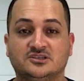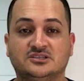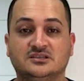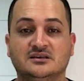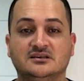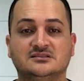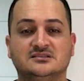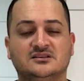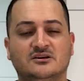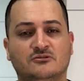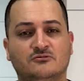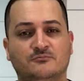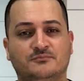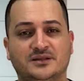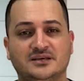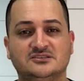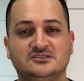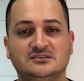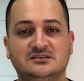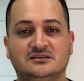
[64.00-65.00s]
chance, está com
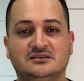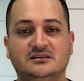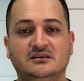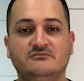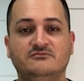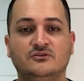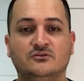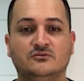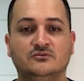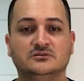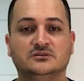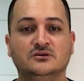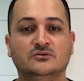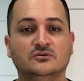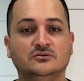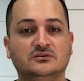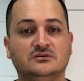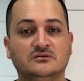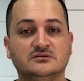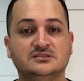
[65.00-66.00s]
preço incrível, é um
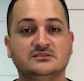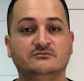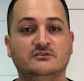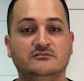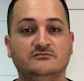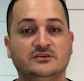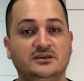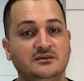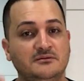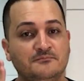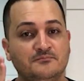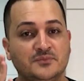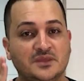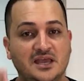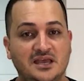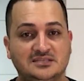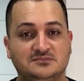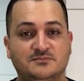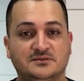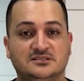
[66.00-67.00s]
conteúdo que eu desenvolvi
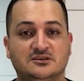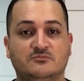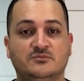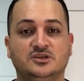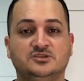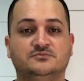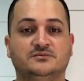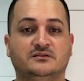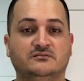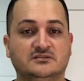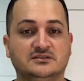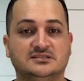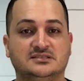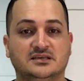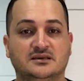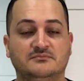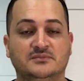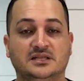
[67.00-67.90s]
especialmente para você,